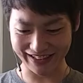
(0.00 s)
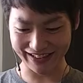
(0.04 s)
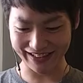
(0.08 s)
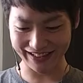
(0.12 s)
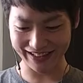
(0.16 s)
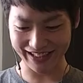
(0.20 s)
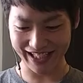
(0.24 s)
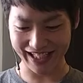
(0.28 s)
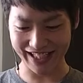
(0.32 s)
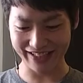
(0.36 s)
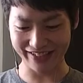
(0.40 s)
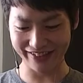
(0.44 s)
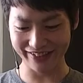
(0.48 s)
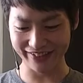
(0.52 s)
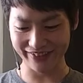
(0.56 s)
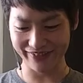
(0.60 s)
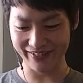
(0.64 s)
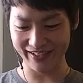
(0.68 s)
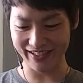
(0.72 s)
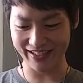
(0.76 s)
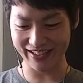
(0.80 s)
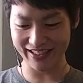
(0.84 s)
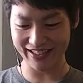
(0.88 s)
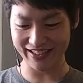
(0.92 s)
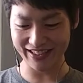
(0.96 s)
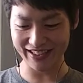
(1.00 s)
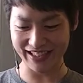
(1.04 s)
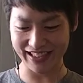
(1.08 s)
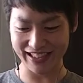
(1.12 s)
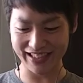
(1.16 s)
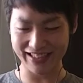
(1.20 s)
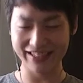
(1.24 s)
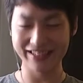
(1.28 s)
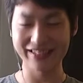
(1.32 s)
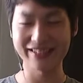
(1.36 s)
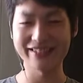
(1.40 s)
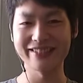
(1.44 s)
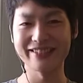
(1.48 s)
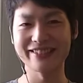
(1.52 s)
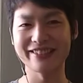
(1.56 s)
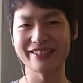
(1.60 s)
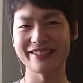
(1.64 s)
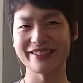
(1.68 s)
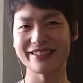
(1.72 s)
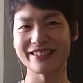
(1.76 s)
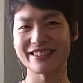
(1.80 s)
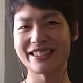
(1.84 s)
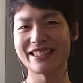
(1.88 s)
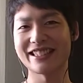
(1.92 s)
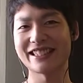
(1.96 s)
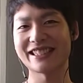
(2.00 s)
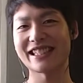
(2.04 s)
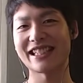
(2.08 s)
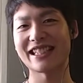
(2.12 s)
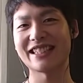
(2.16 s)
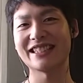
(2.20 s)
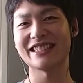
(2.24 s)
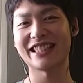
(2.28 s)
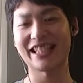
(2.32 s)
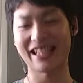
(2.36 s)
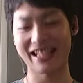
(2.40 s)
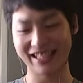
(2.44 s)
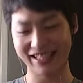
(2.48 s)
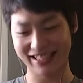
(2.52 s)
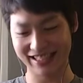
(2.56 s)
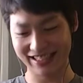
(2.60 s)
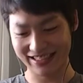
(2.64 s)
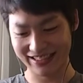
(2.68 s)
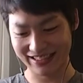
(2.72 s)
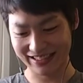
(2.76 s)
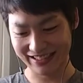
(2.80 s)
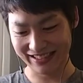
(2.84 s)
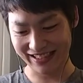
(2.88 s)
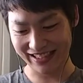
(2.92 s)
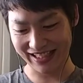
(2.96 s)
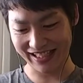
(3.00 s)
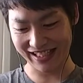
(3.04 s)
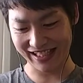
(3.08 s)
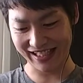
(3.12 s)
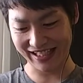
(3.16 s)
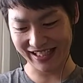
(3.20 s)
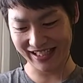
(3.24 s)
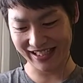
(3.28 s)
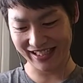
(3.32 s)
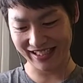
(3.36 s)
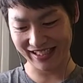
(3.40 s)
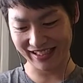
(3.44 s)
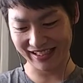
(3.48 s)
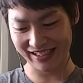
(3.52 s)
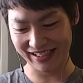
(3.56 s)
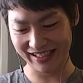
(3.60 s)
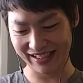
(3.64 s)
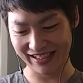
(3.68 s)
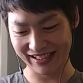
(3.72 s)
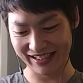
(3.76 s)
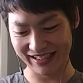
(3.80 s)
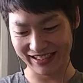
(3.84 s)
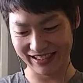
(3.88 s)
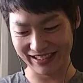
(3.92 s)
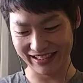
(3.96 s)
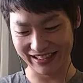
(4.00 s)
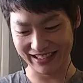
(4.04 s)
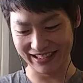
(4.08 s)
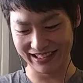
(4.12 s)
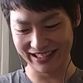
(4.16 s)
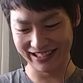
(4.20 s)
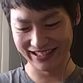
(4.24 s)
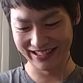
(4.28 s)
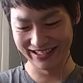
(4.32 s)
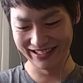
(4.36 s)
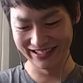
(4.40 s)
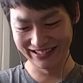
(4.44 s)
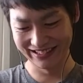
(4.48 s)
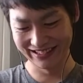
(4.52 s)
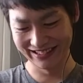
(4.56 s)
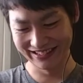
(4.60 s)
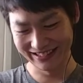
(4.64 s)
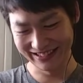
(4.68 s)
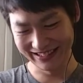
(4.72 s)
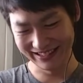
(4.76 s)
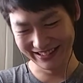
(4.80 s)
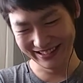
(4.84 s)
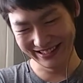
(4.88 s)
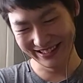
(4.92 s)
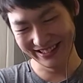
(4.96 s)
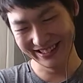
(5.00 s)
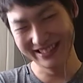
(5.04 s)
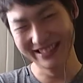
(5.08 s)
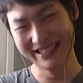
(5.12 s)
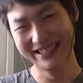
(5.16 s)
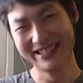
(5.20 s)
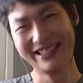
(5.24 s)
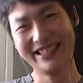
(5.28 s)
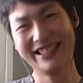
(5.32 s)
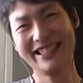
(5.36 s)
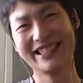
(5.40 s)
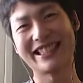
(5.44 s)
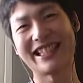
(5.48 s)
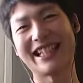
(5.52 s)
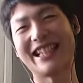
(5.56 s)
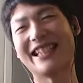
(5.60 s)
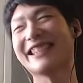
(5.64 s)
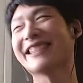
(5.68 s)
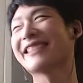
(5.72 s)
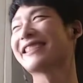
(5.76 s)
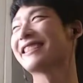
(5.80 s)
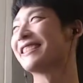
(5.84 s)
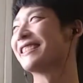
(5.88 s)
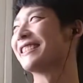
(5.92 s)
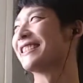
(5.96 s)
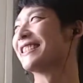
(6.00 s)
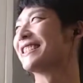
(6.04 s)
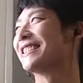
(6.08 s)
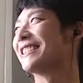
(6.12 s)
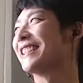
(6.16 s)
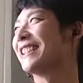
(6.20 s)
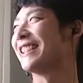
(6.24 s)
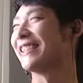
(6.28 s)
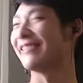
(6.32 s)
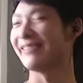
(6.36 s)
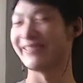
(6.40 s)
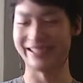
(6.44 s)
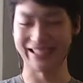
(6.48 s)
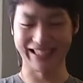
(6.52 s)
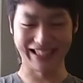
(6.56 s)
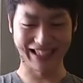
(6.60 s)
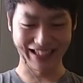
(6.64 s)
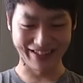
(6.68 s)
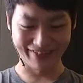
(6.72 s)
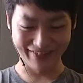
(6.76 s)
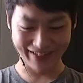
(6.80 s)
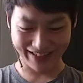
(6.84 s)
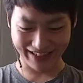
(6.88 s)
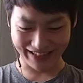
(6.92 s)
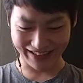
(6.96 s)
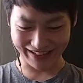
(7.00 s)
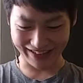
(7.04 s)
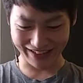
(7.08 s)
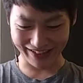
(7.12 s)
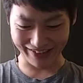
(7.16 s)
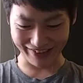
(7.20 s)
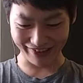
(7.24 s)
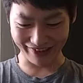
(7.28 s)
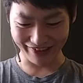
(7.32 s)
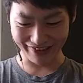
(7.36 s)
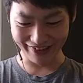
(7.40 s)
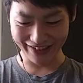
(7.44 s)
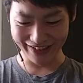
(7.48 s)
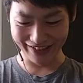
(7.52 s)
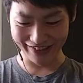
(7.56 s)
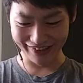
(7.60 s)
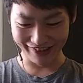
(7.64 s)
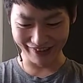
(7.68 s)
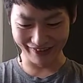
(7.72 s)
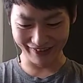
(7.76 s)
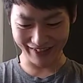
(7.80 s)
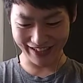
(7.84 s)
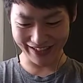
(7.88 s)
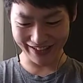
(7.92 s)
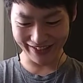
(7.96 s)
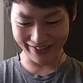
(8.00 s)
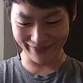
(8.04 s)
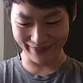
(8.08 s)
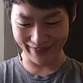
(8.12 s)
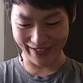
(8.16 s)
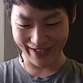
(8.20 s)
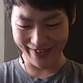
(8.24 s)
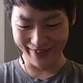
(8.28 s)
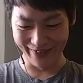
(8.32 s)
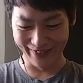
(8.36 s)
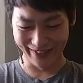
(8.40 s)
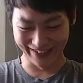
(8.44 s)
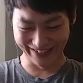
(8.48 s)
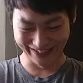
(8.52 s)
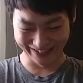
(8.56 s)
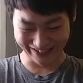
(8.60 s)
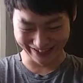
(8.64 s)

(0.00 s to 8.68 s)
ですね、ちょっと ビーティーシー ガールズトークの新作で、えー、タイトルの時点でもはややばいんですけど恋のホワイトペーパーとい